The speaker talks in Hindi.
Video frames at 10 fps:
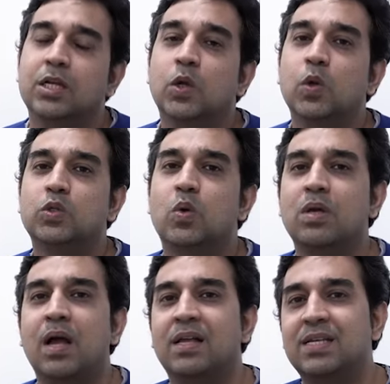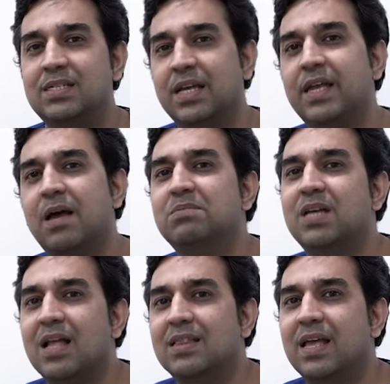तो दोस्तों जैसे कि हम
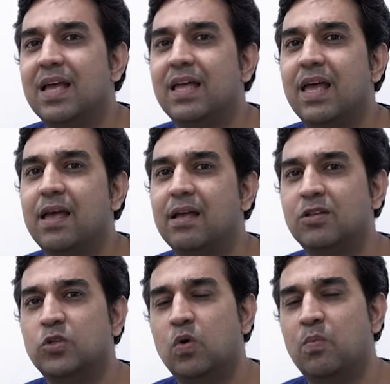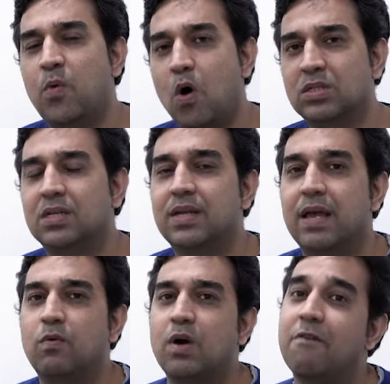जानते हैं कि जो बॉक्सर्स
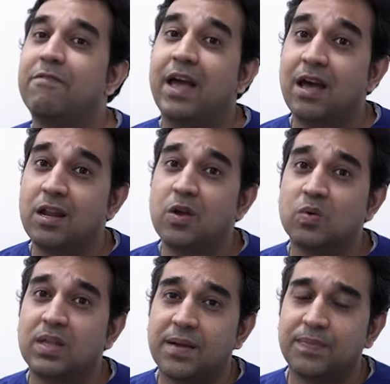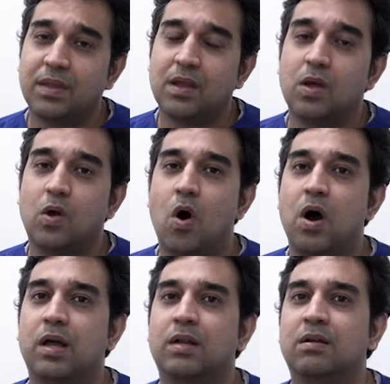हैं वो काफ़ी एयरी होते हैं
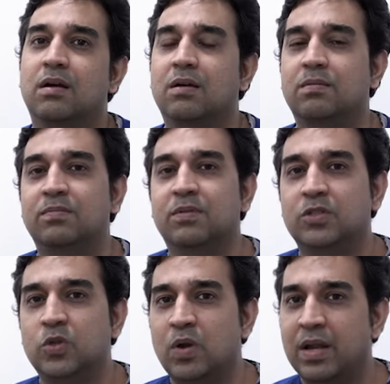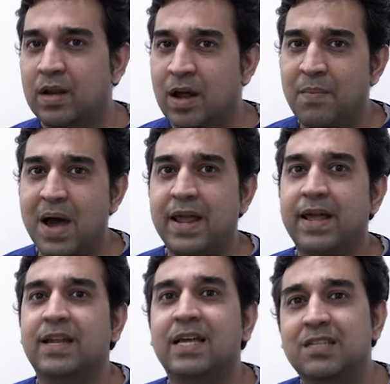और जो
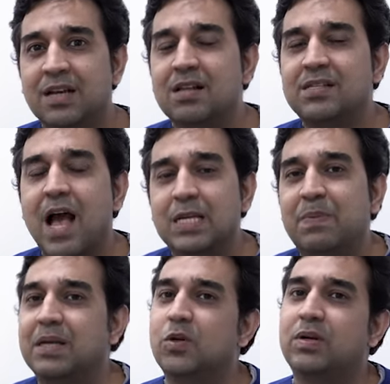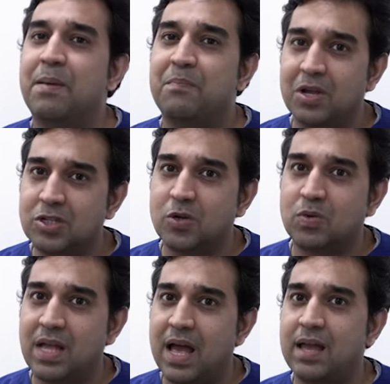हमारे टेस्टिकल्स के आसपास जो टेम्परेचर
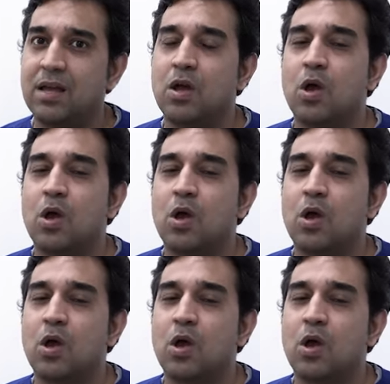होता है